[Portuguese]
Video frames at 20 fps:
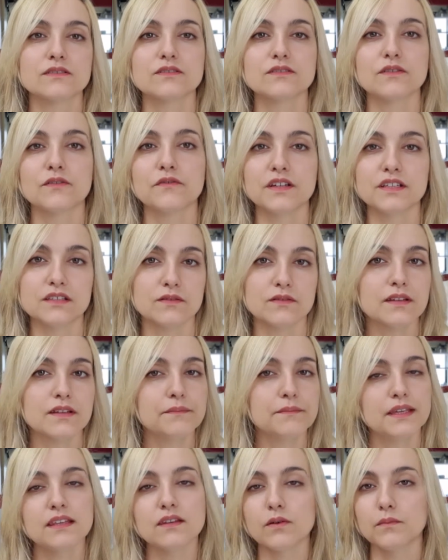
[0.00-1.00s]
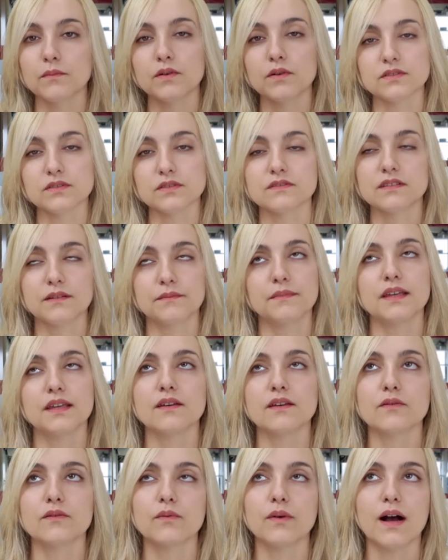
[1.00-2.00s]
feijão também, que eu mostro também o
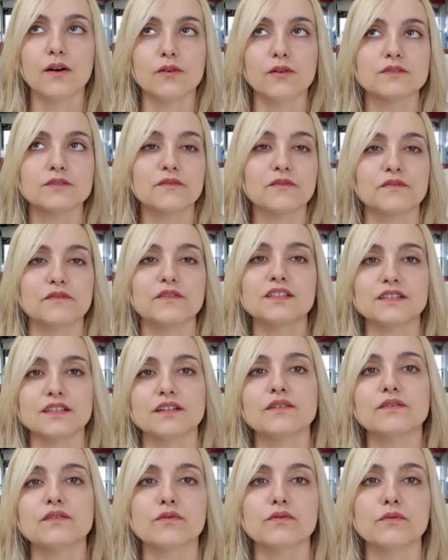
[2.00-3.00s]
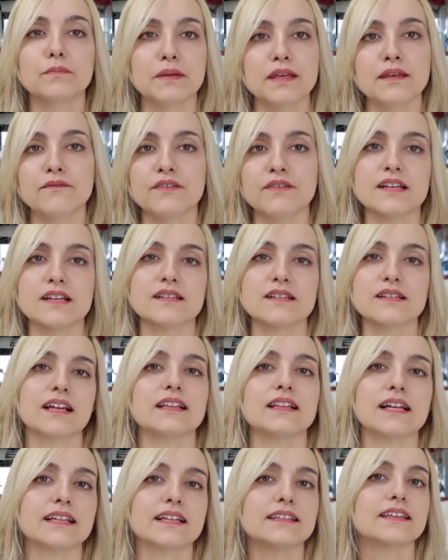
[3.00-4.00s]
arroz com feijão e o bife, a
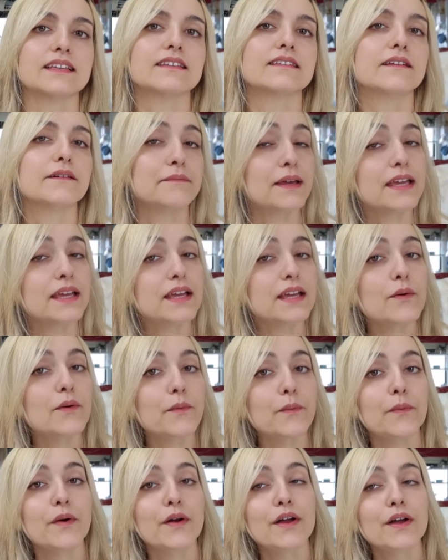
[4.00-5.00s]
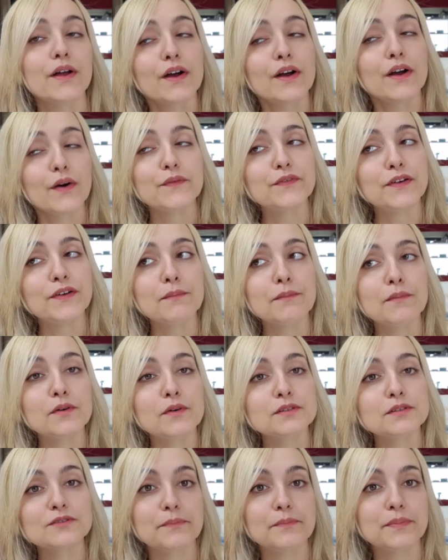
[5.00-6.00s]
salada, que também é o, o famoso
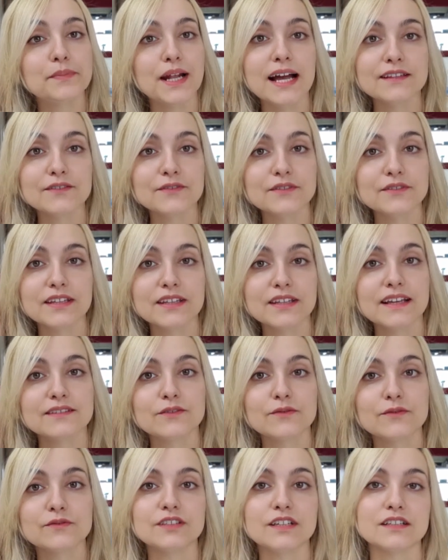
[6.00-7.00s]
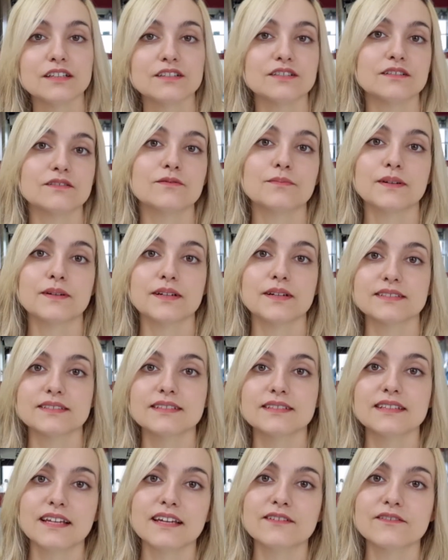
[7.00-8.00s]
prato né, do dia a dia do
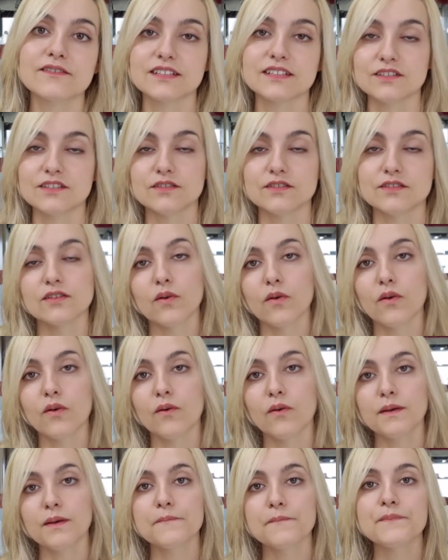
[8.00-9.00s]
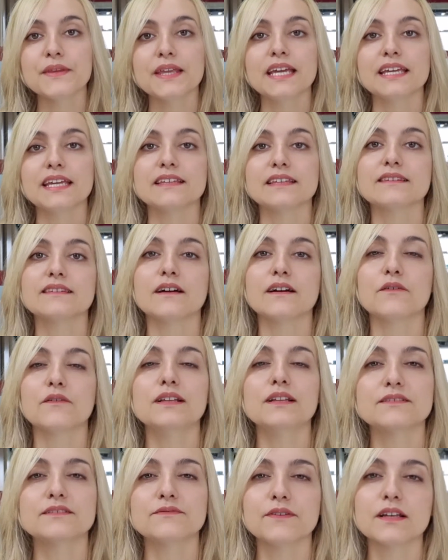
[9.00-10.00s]
brasileiro que a gente come. Então eles
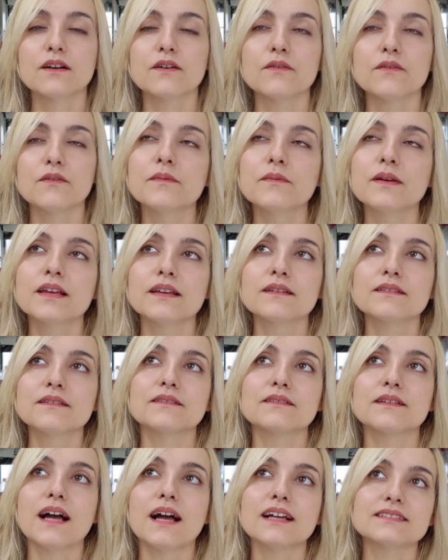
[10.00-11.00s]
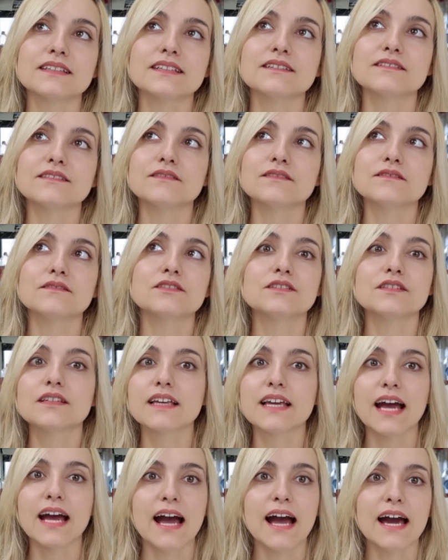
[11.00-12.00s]
ficam assim de
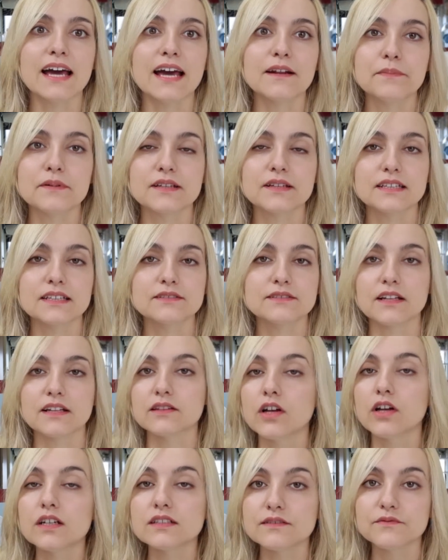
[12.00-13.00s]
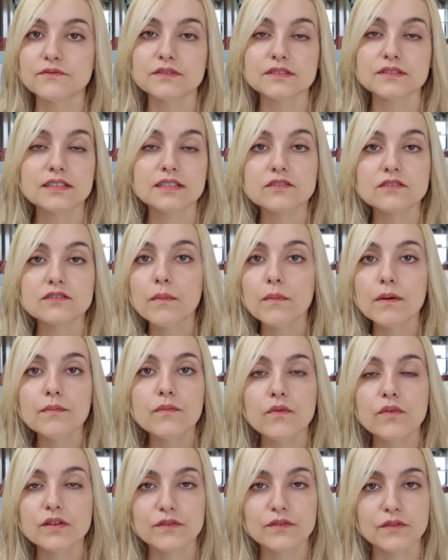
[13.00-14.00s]
cara porque só, nossa, vocês comem
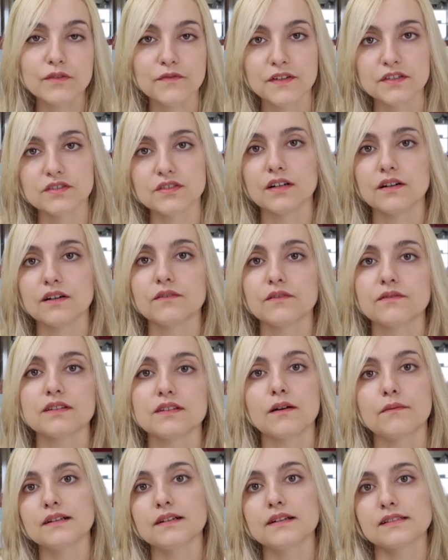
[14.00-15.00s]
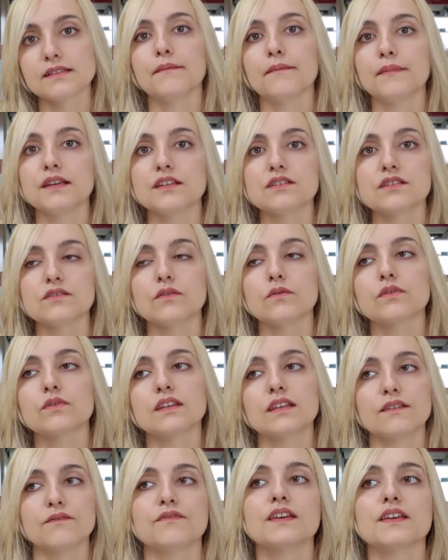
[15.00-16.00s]
muito feijão. Então basicamente o que
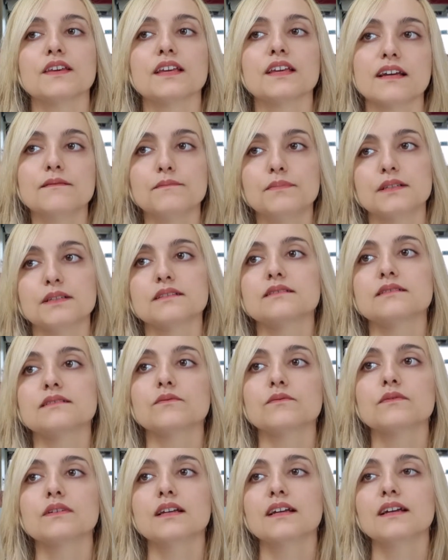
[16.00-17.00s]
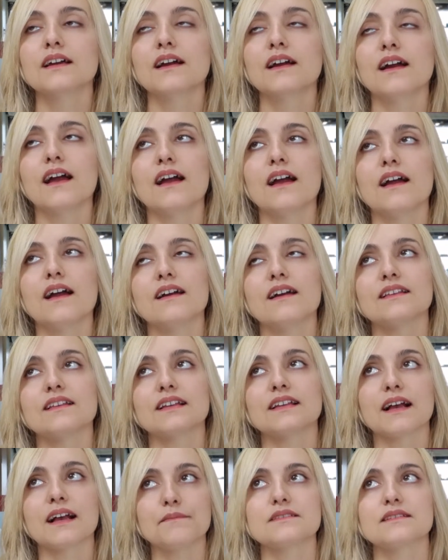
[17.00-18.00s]
fica a impressão é, na
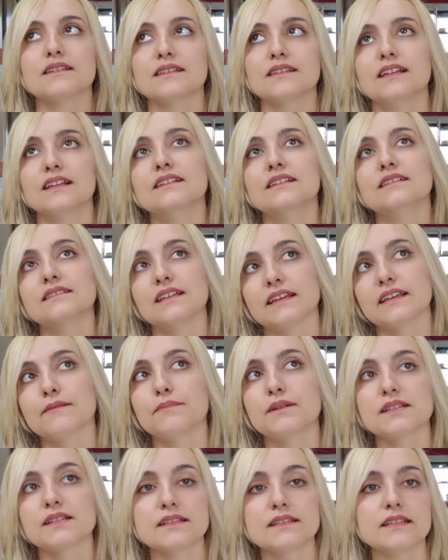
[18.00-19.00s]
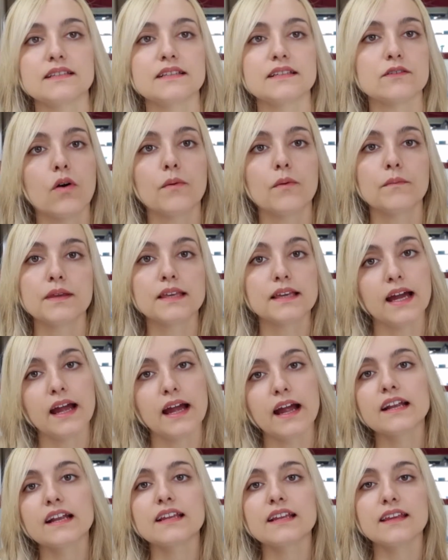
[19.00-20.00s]
cabeça deles é que brasileiro come carne
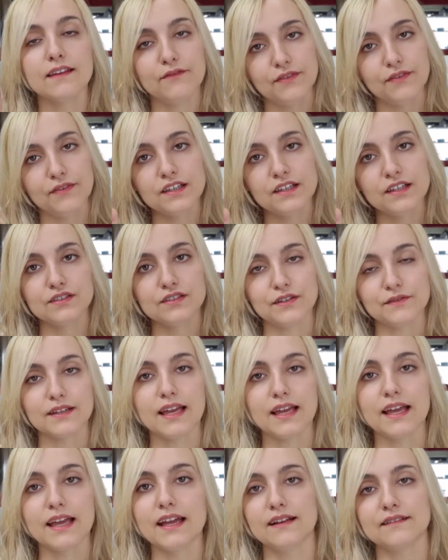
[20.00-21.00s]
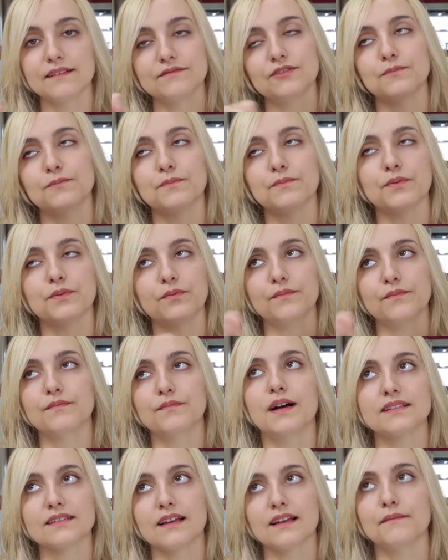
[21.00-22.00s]
e feijão. É tipo,
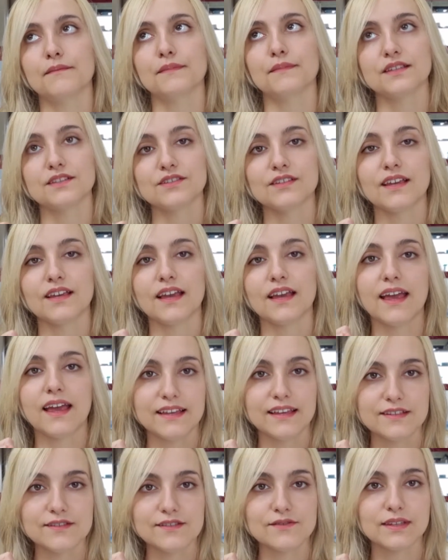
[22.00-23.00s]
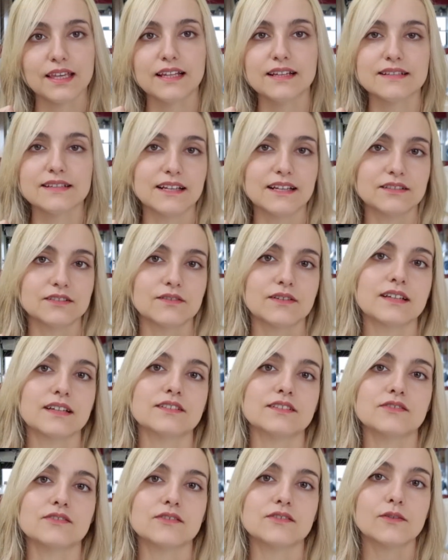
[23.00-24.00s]
basicamente é isso que eles acham que a gente
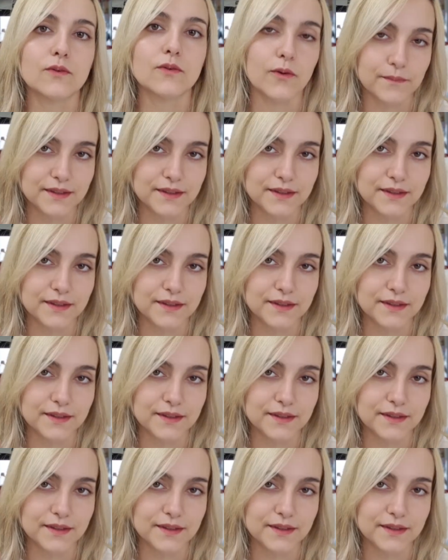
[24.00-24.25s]
come.